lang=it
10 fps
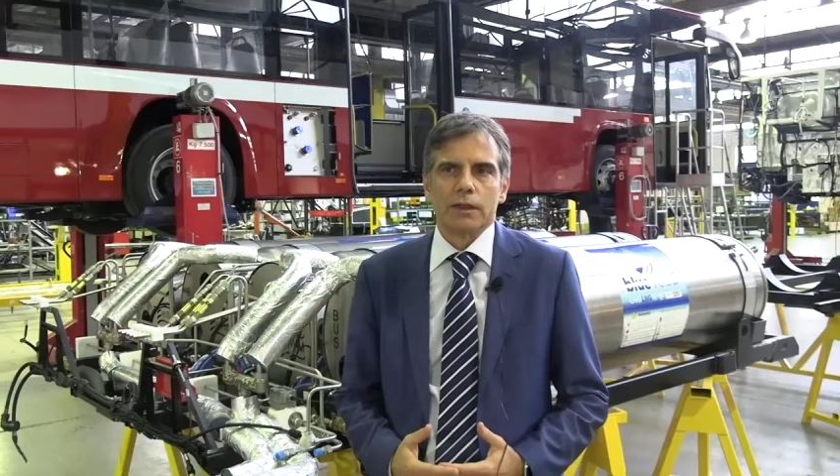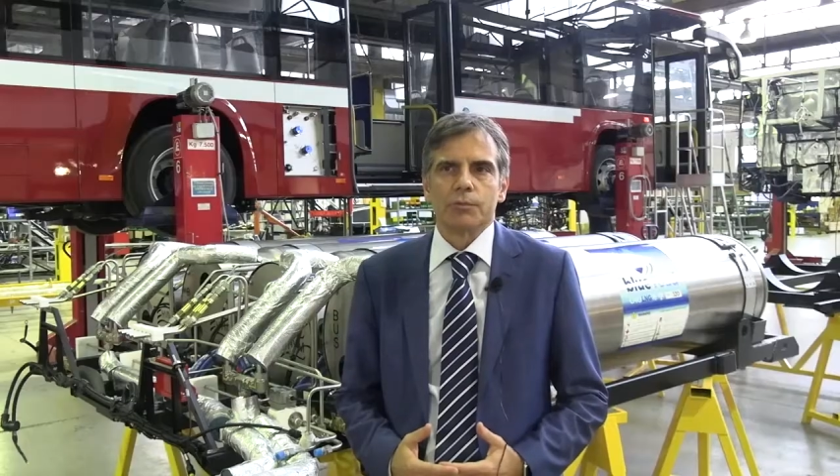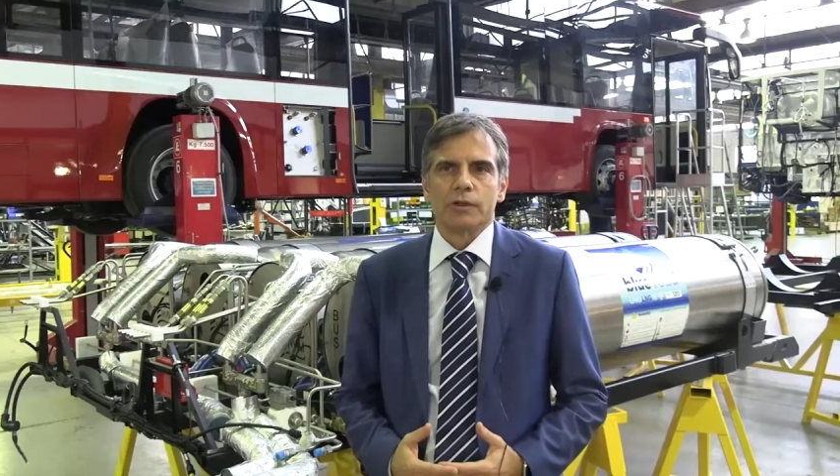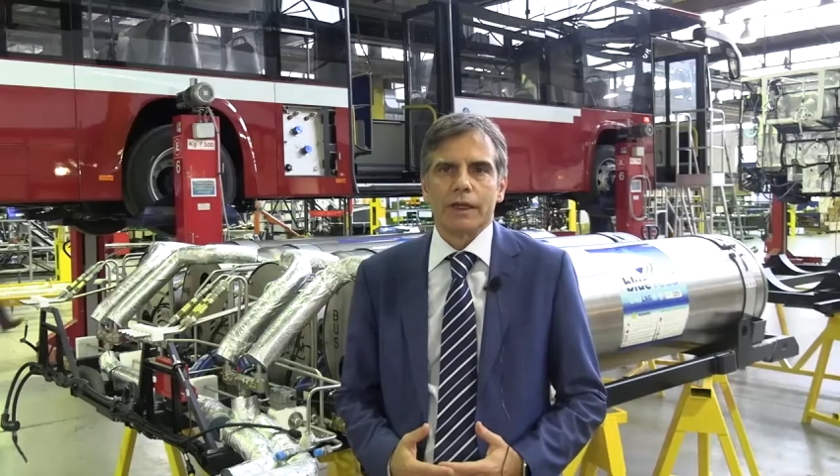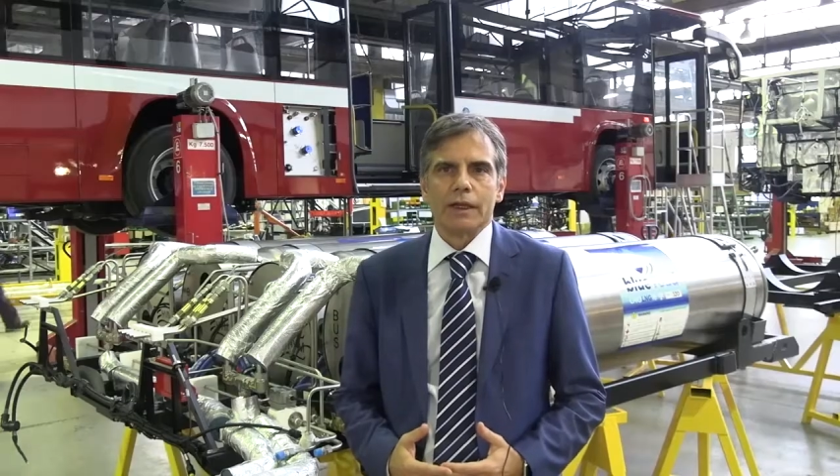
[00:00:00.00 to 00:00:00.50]
di
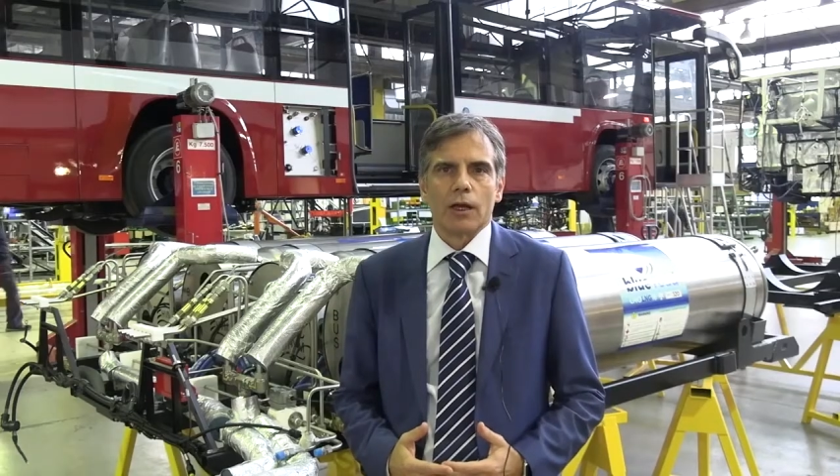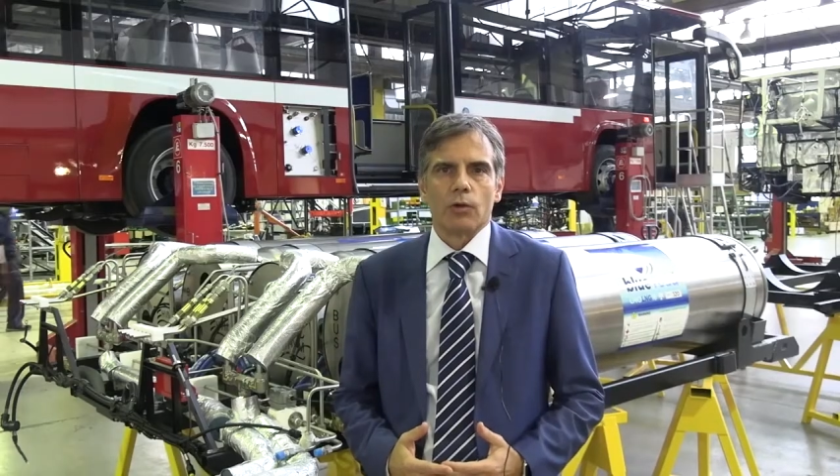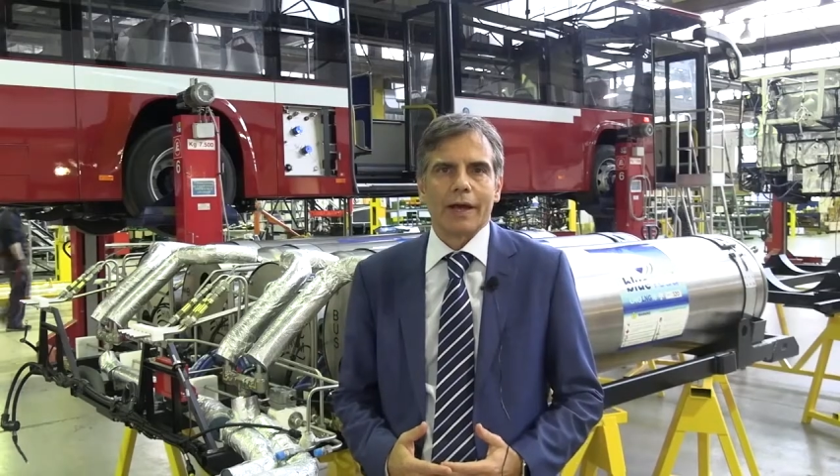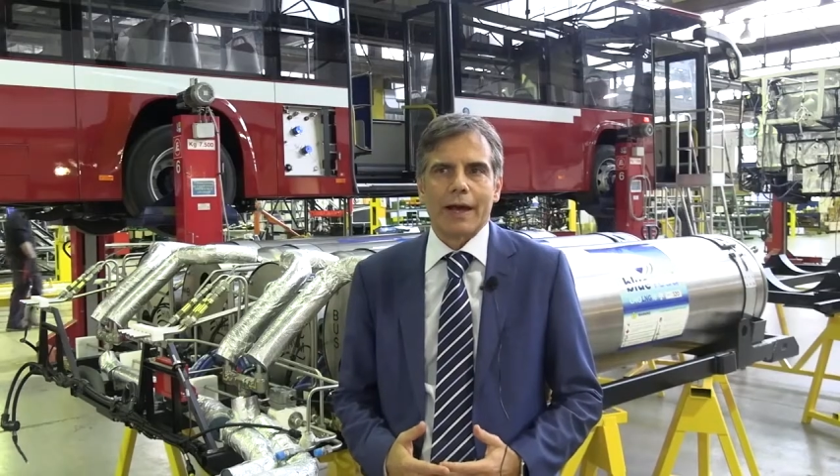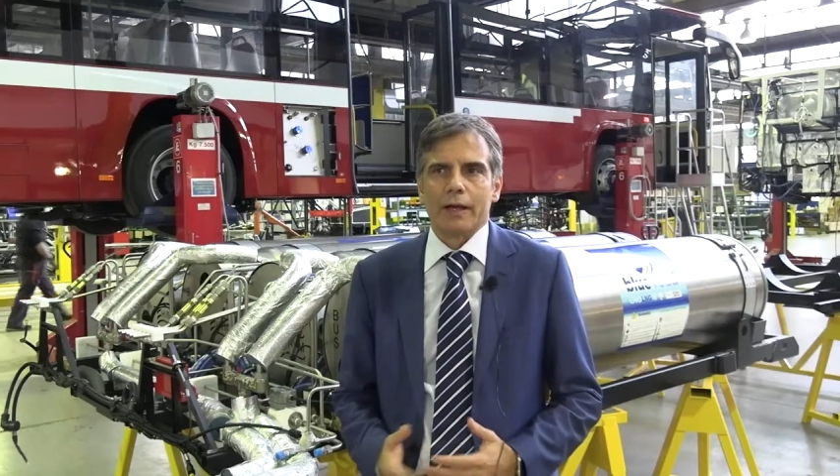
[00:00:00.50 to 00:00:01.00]
poterne
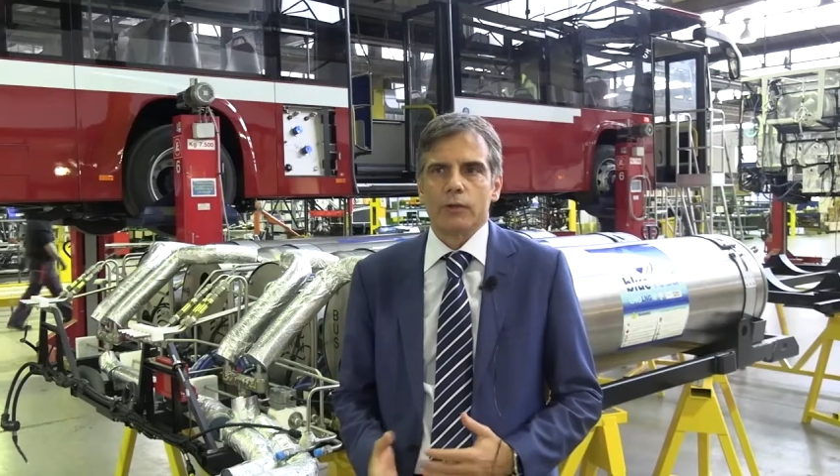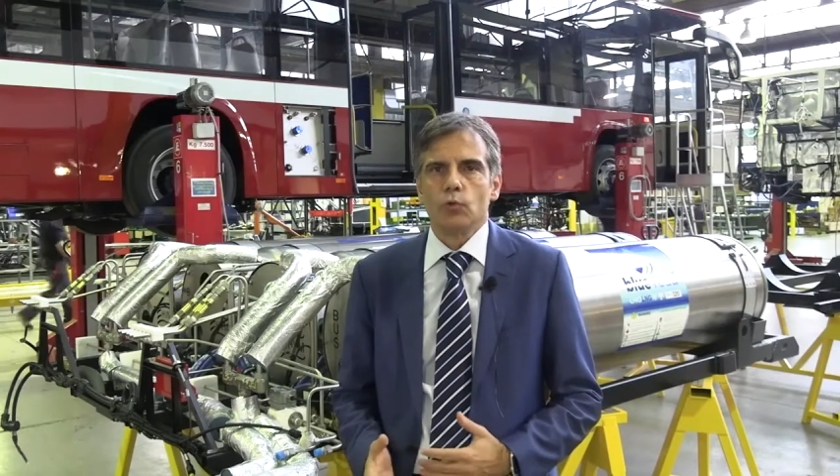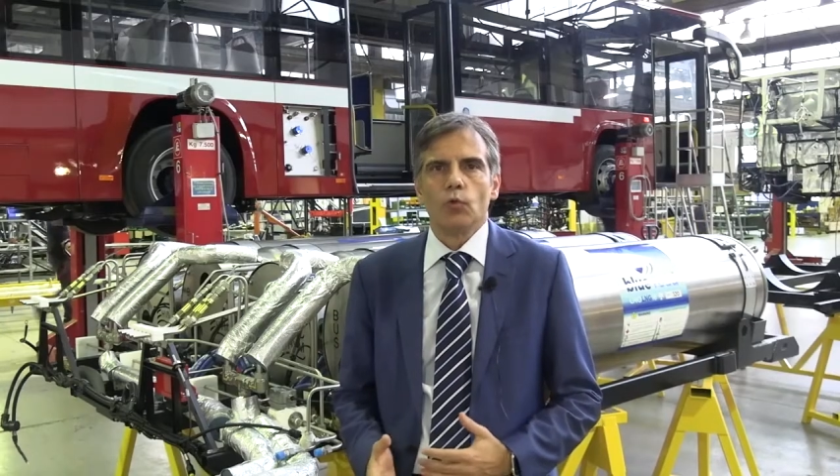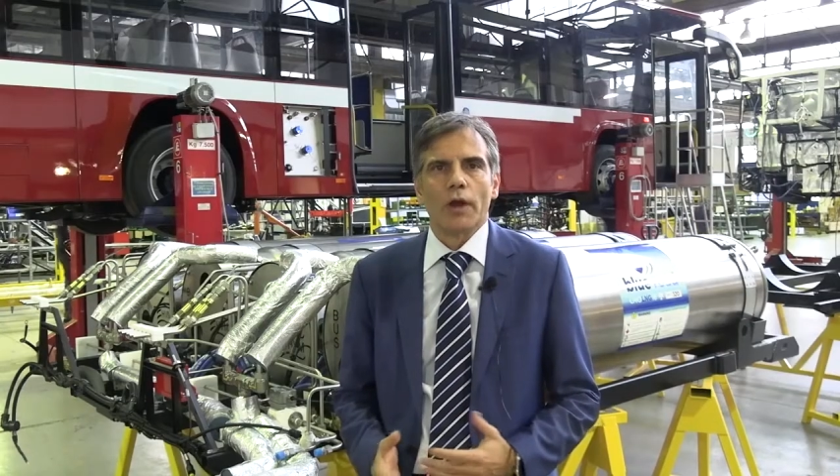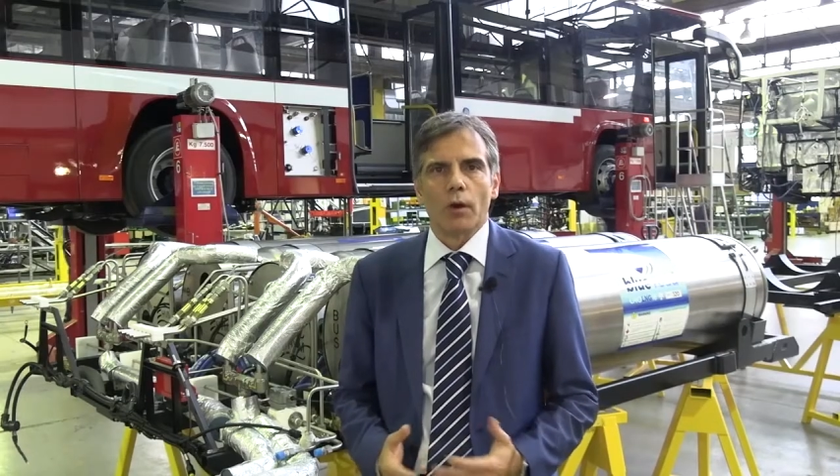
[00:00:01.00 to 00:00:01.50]
allocare
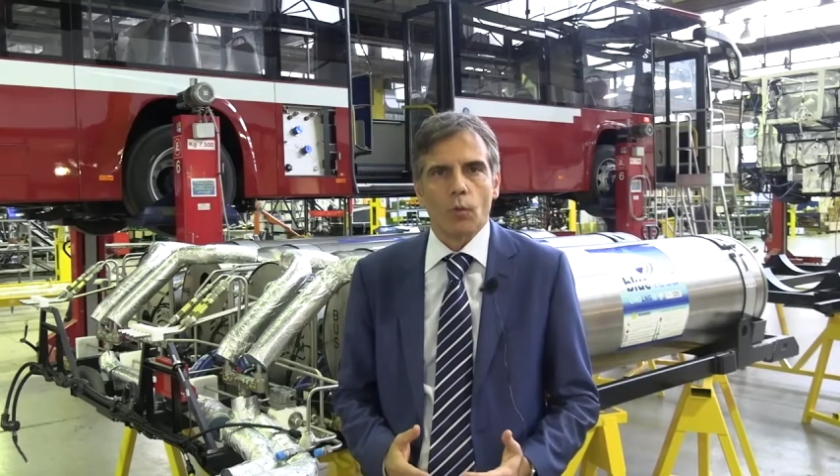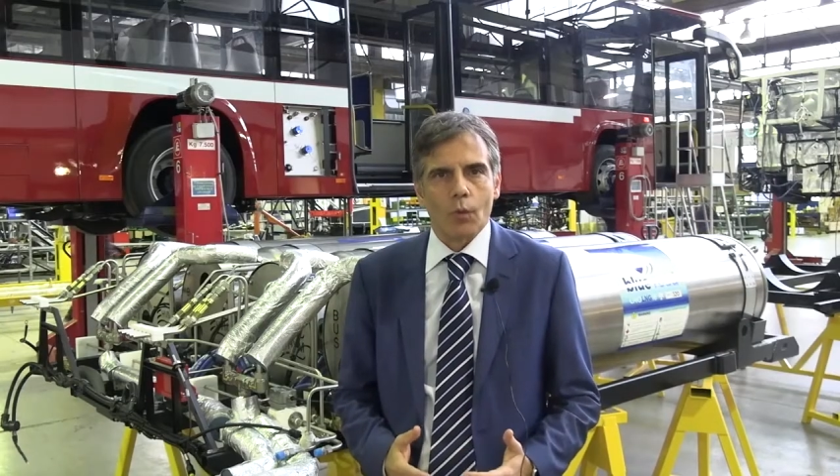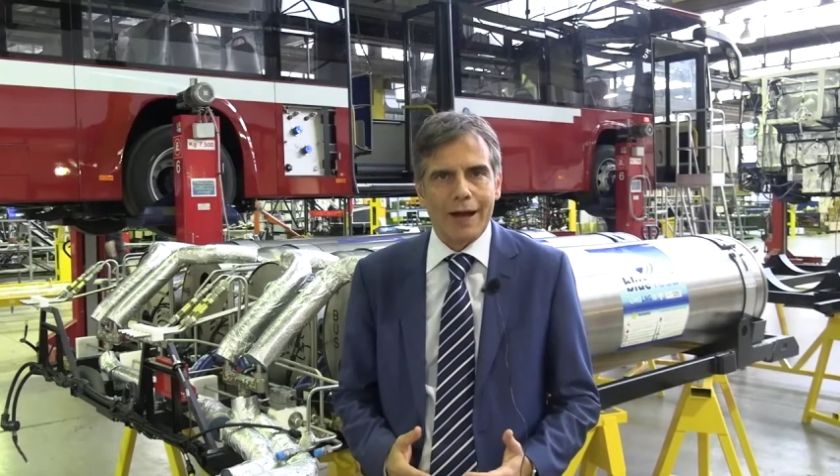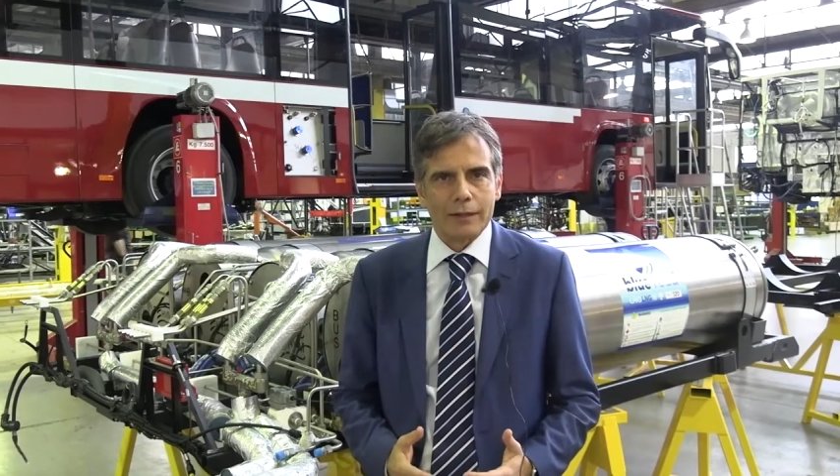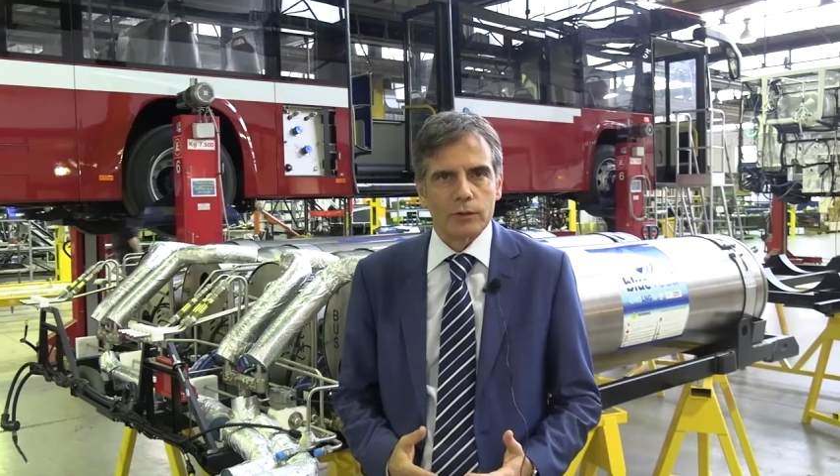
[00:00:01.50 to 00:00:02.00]
due o
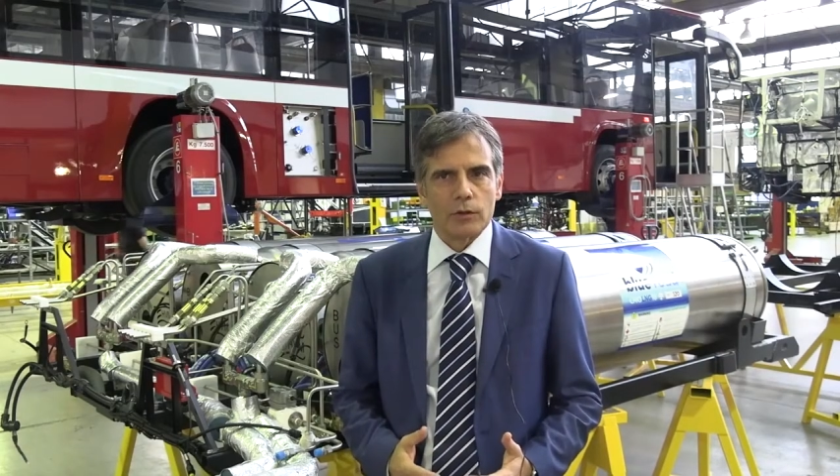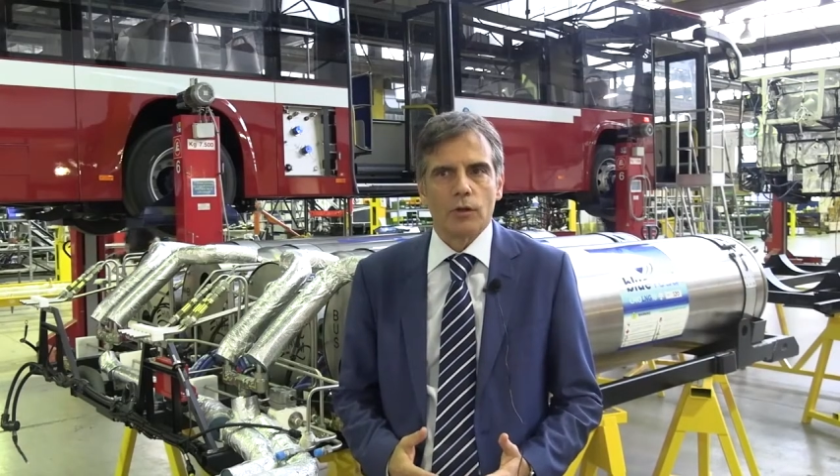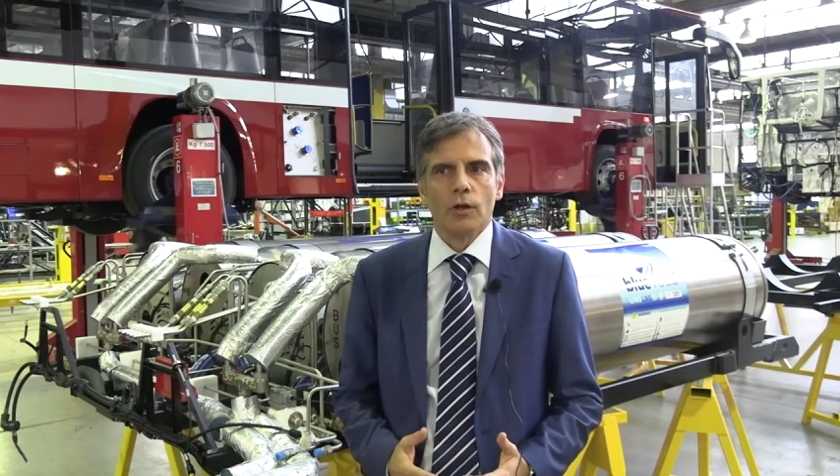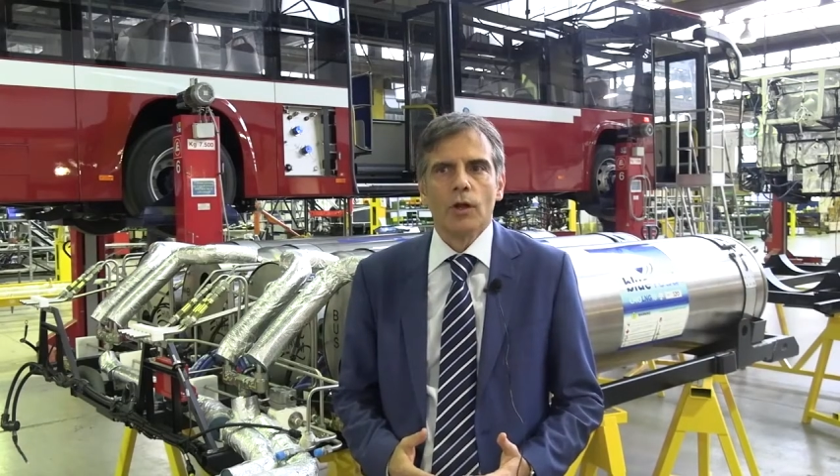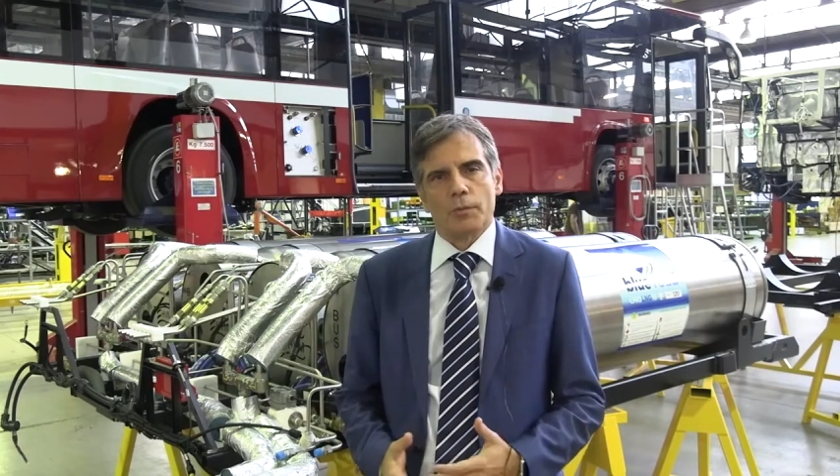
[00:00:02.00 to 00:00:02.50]
quattro.